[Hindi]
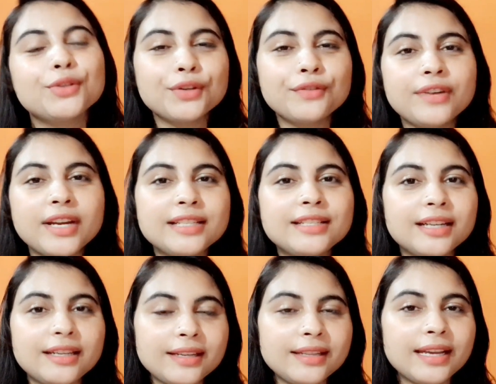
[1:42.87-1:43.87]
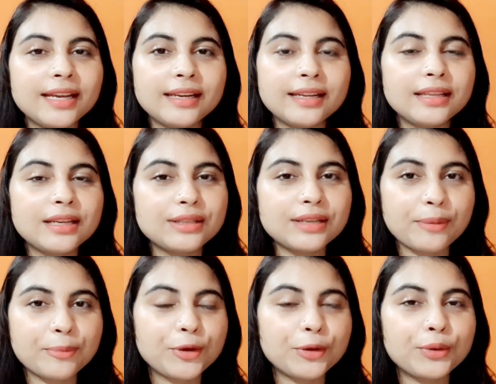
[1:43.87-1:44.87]
सो फ्रेंड्स चलिए देख लेते हैं इस
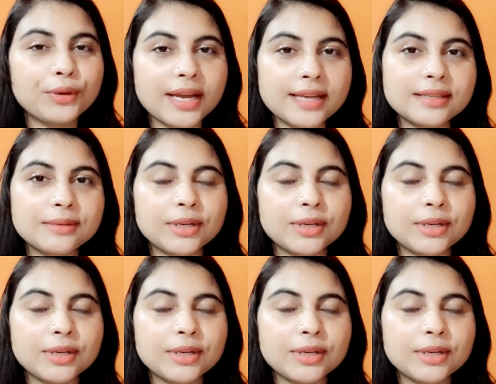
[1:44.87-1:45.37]
रेमेडी को कैसे